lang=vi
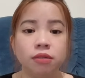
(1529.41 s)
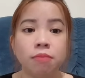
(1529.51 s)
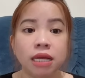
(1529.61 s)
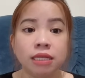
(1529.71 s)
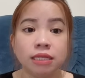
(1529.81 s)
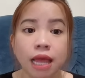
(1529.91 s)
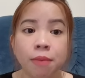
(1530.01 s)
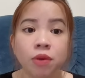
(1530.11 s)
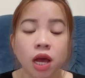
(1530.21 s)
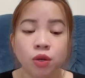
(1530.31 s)
mà
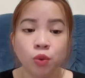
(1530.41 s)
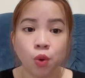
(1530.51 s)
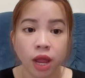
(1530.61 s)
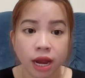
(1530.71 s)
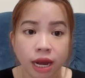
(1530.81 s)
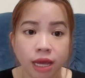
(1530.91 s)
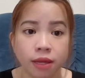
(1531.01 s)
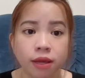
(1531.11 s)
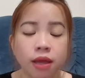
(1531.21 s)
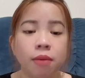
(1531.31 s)
xem kênh của
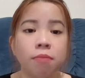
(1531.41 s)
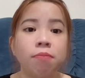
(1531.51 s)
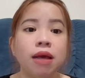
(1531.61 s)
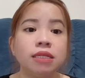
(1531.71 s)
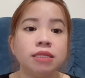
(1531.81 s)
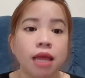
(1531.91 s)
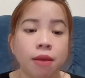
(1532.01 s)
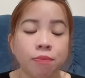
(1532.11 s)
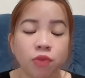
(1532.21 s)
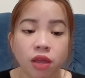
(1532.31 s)
Haley mà
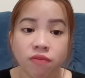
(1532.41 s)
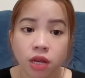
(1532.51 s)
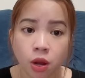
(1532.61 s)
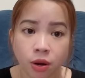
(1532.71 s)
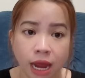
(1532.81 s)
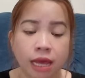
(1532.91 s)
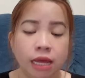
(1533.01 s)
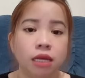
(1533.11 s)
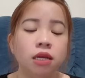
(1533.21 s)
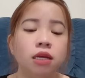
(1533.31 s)
xem cái video này